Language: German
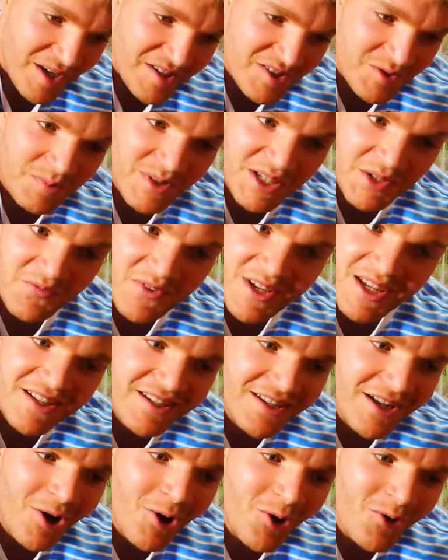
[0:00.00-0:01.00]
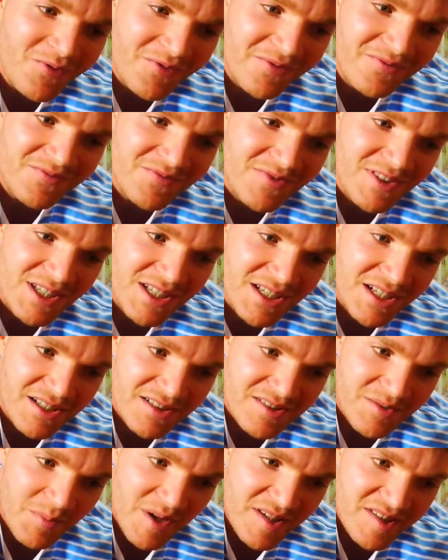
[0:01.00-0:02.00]
passt mit dem Winkel auf, wie ihr
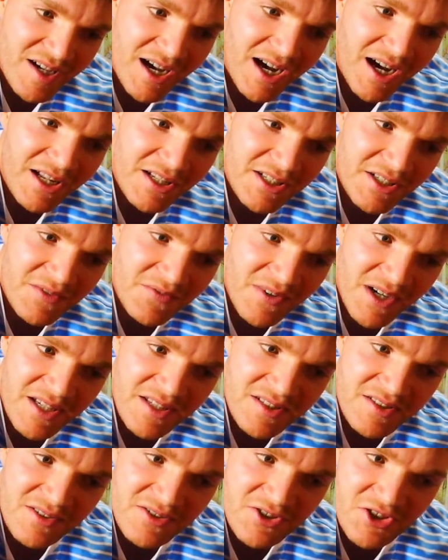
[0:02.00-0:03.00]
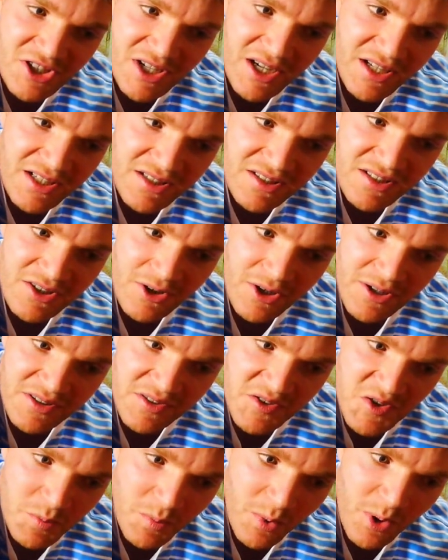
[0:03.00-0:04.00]
das Messer haltet, weil sonst schneidet ihr euch
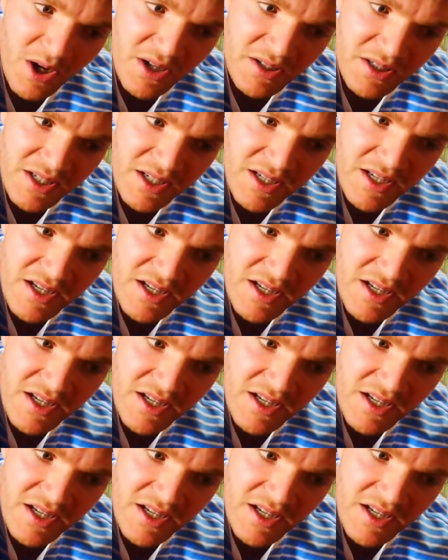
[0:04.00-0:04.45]
ins Board.